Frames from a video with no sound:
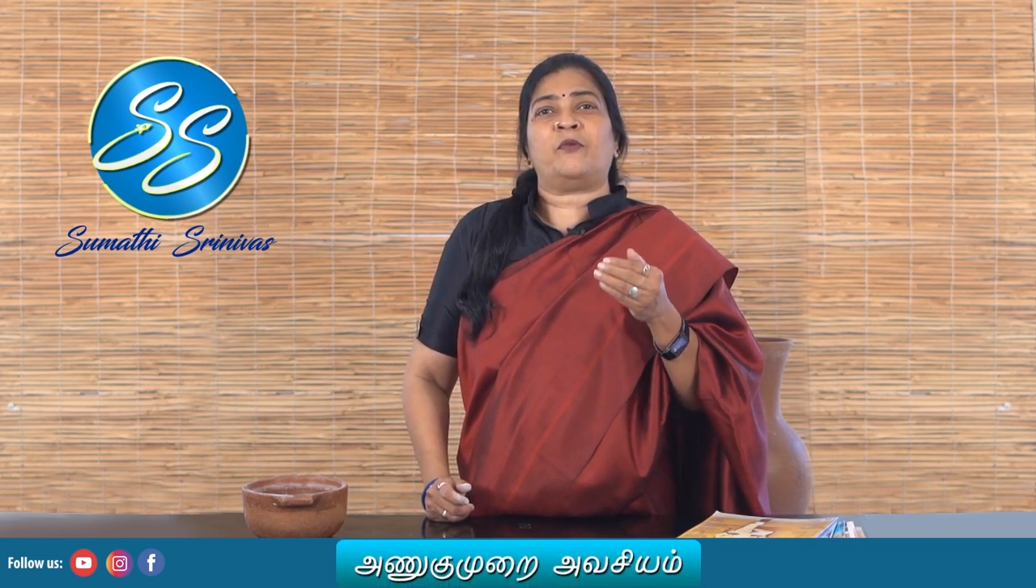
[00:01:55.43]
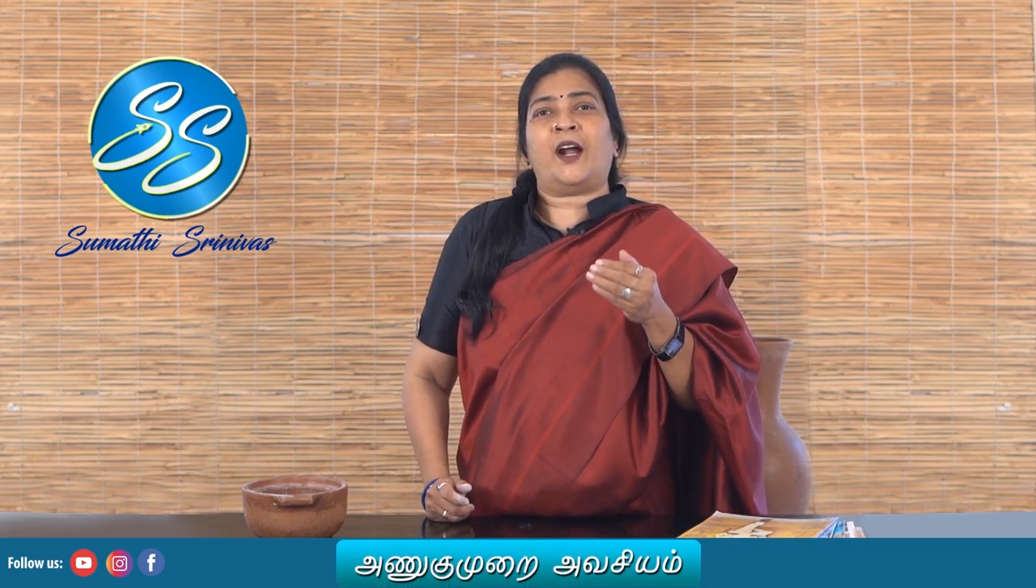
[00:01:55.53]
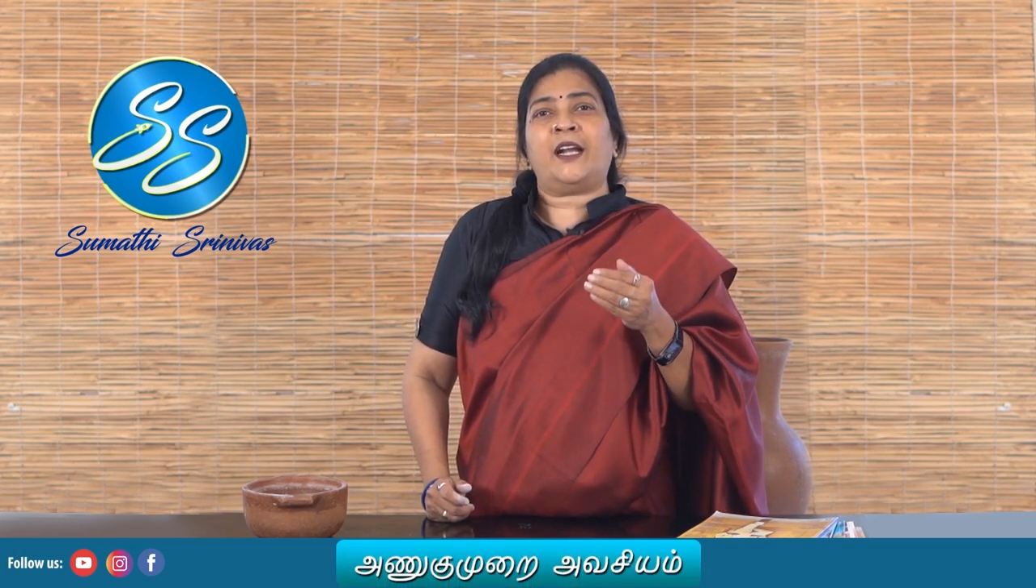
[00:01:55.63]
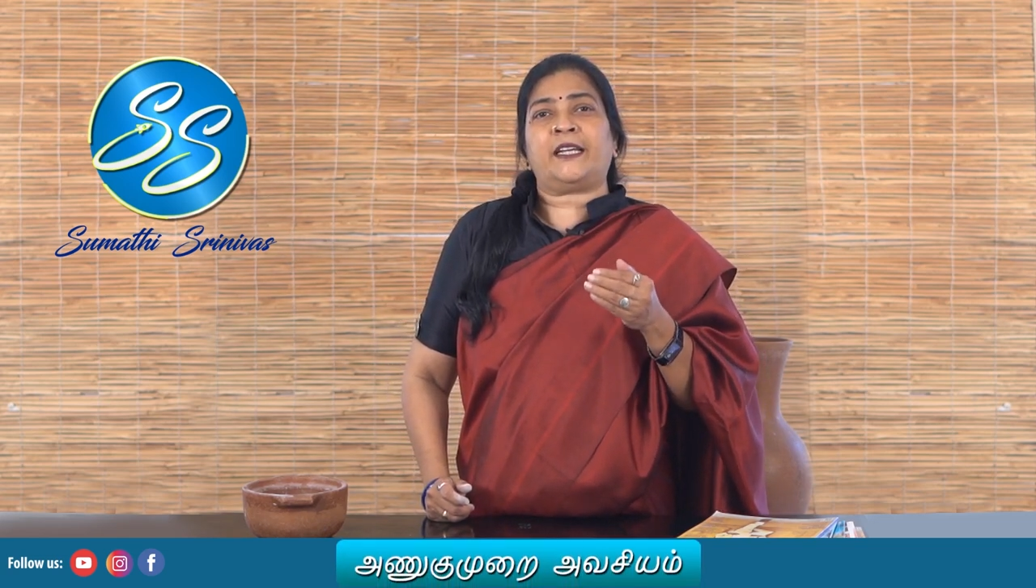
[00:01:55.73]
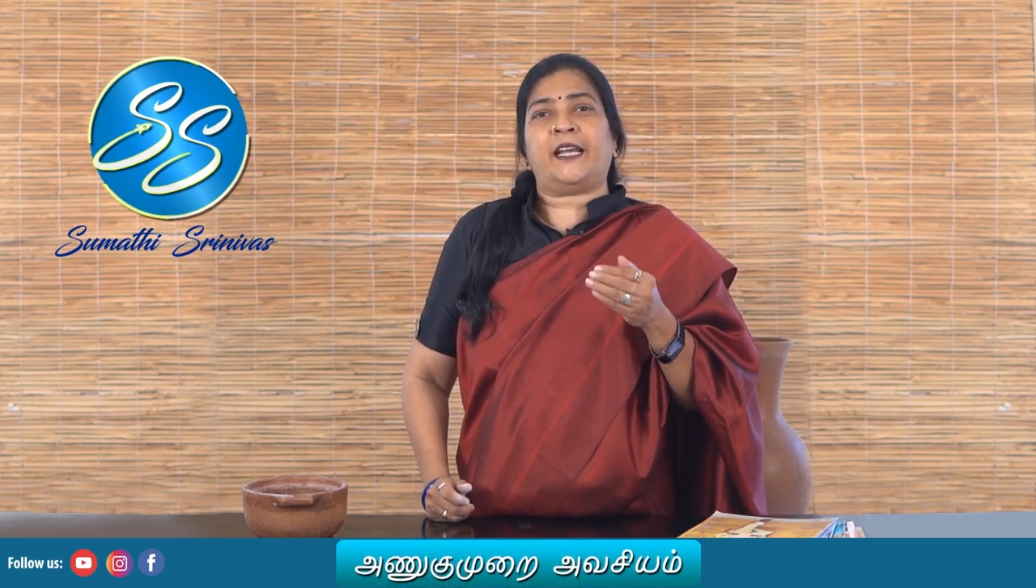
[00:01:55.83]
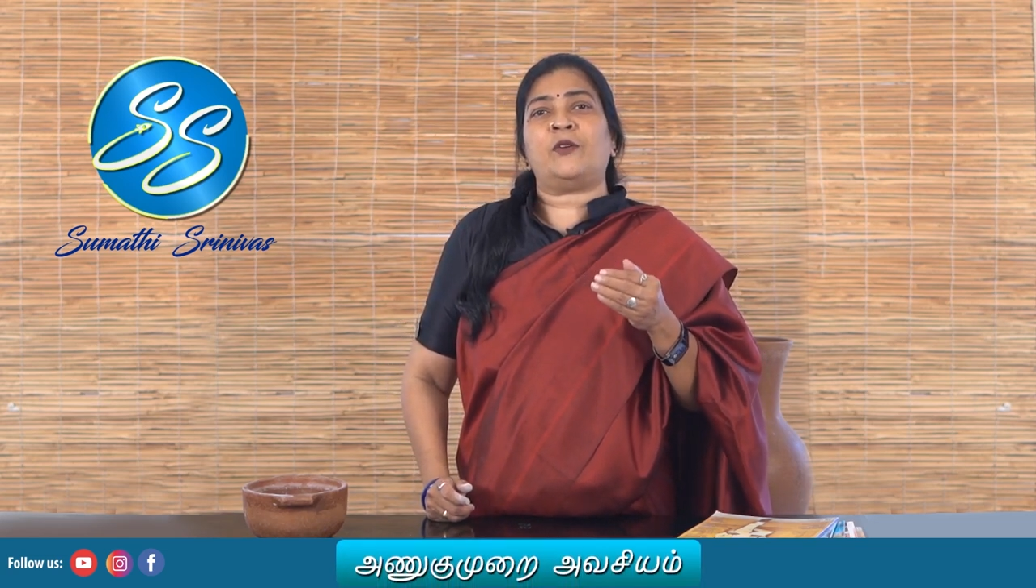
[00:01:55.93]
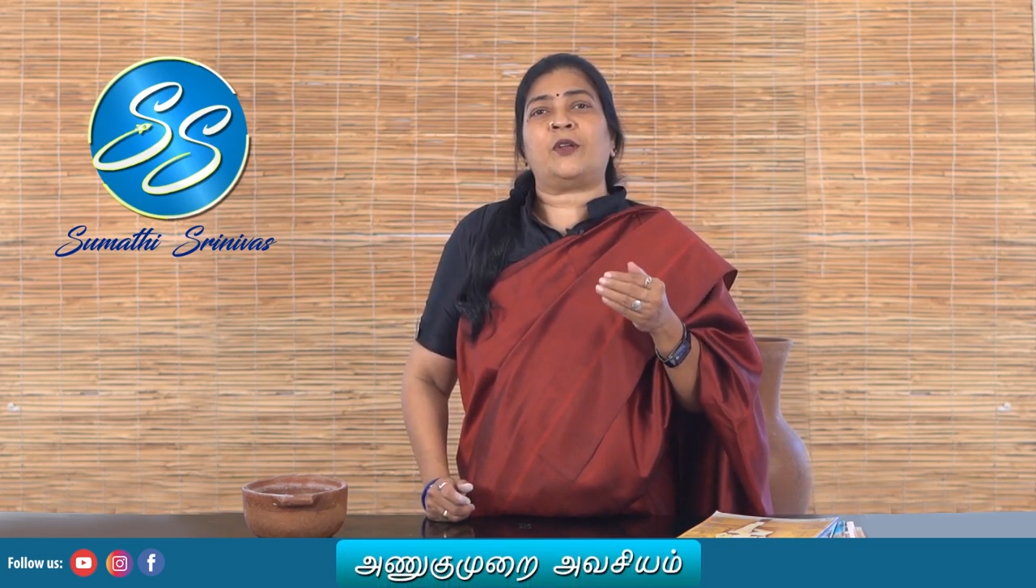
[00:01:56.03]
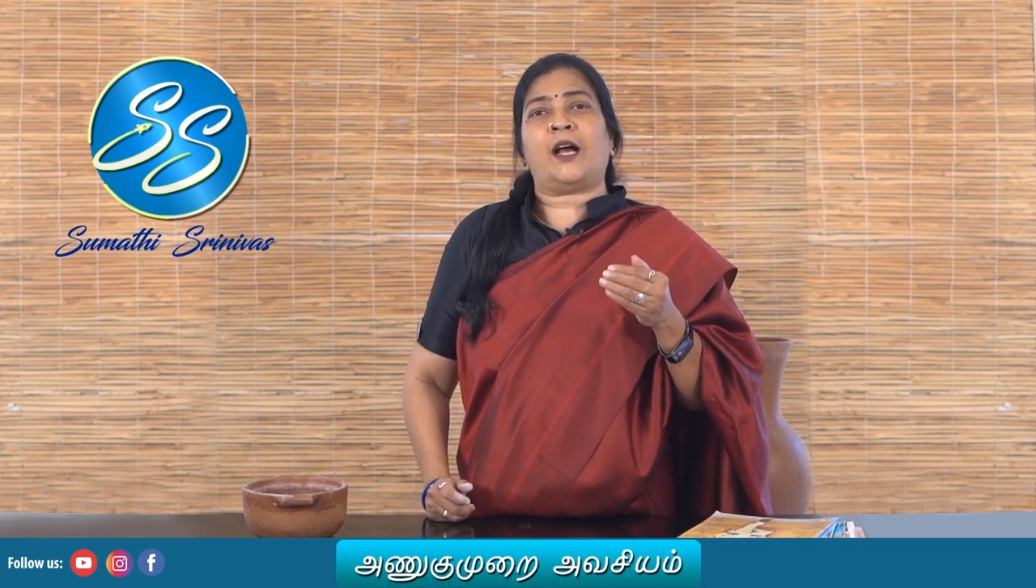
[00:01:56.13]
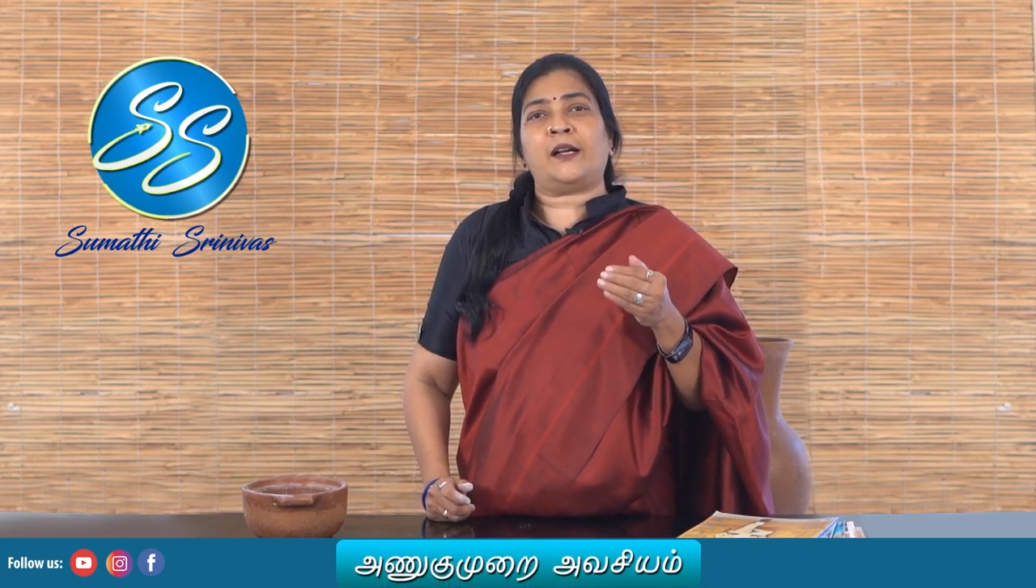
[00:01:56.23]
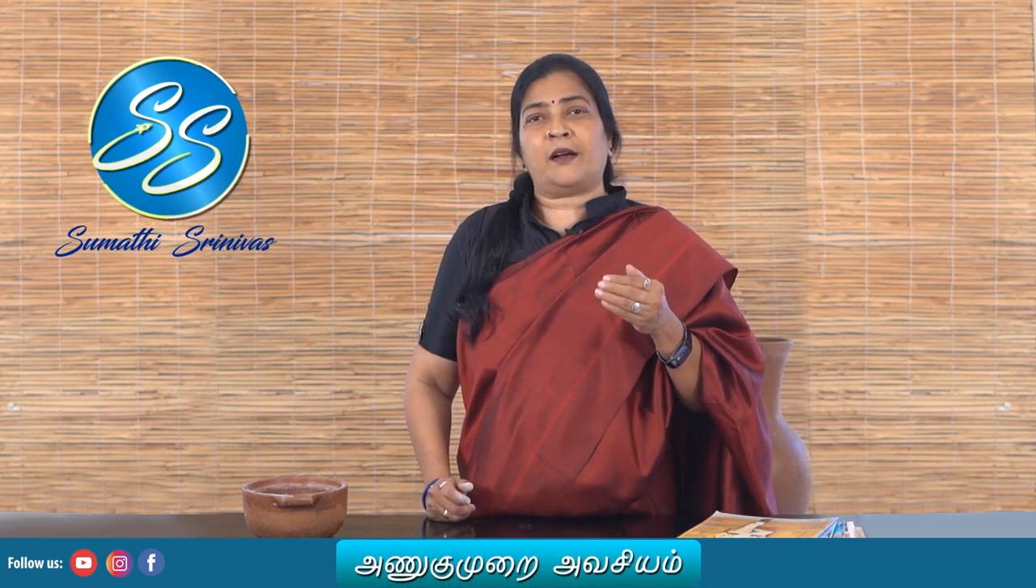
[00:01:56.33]
வாழ்க்கையின்
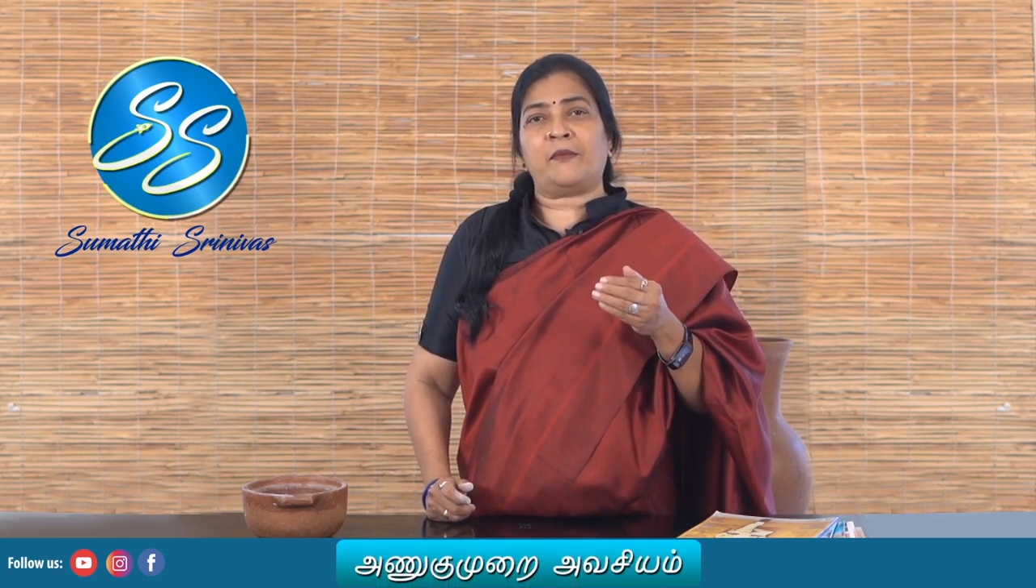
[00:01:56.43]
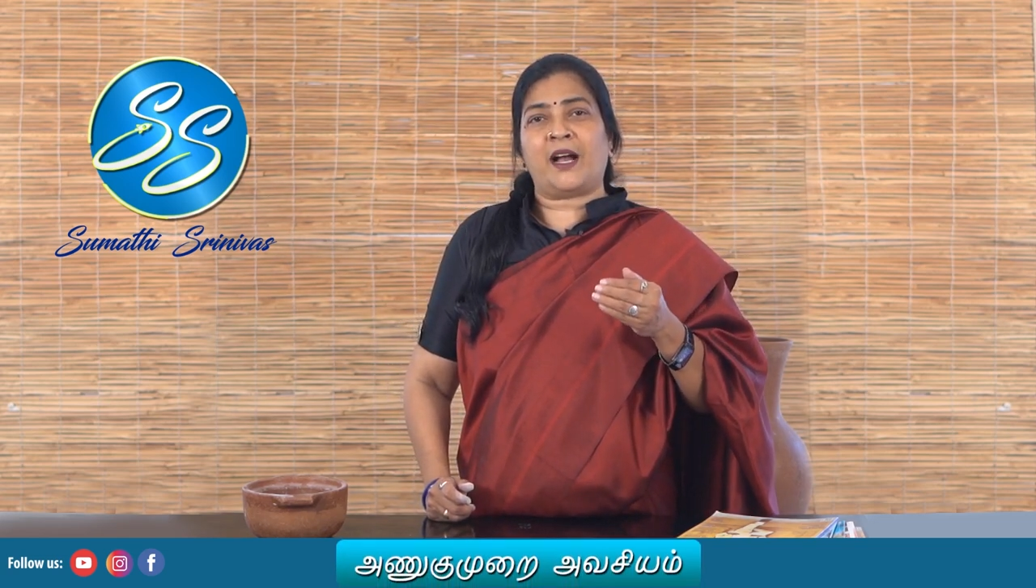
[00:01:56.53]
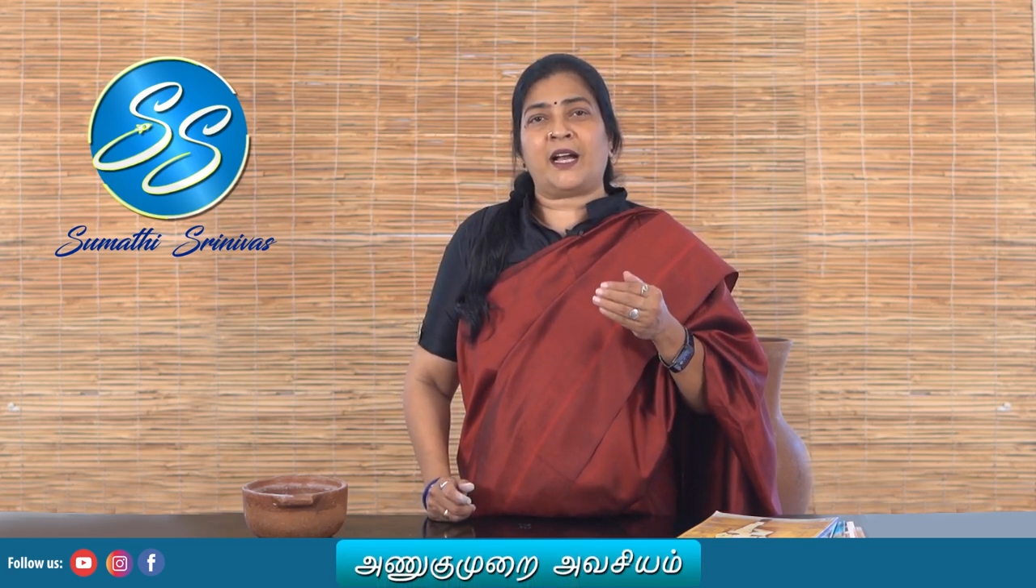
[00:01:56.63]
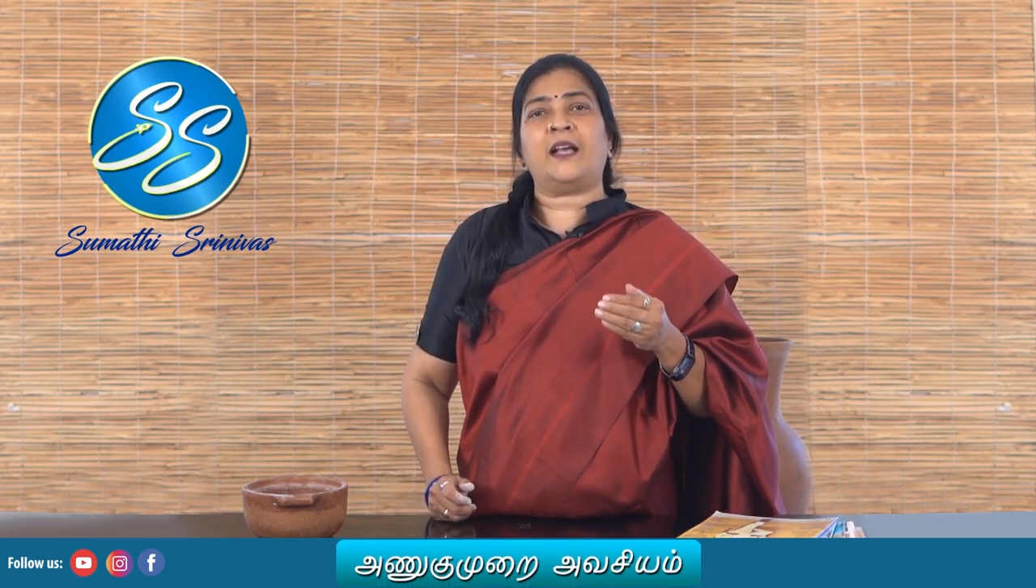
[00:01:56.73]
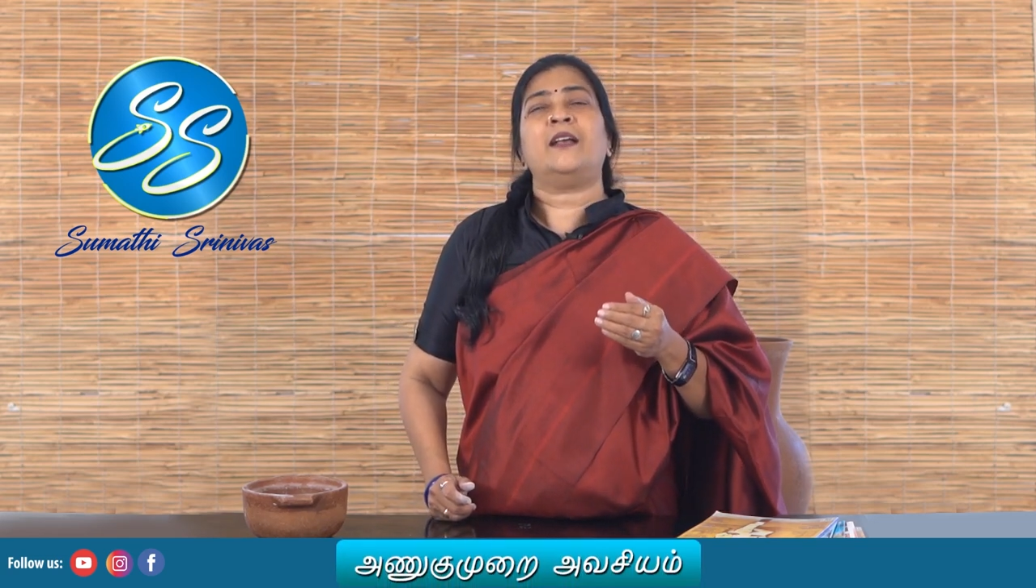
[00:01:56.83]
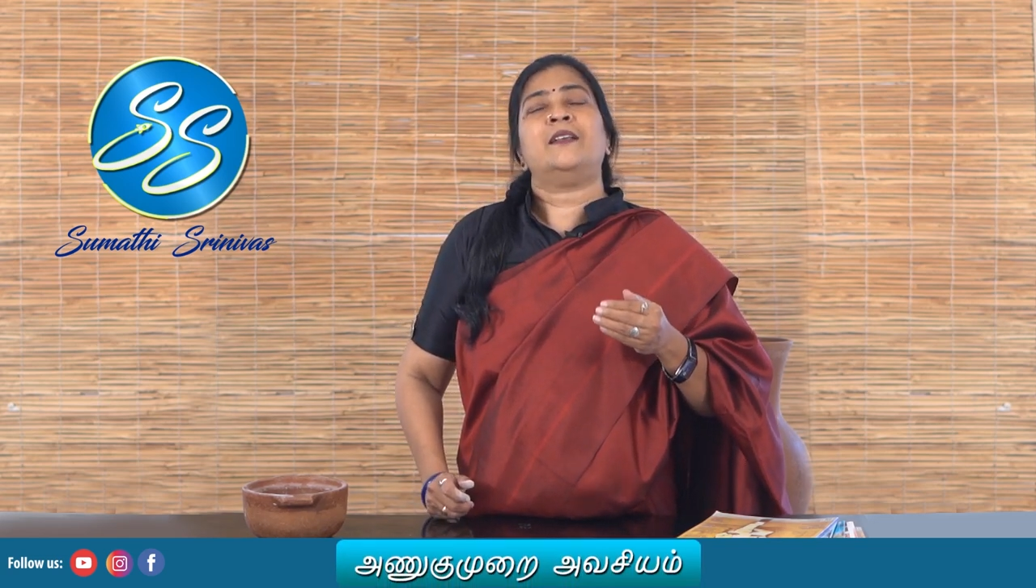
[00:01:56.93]
ஒரு அங்கமாக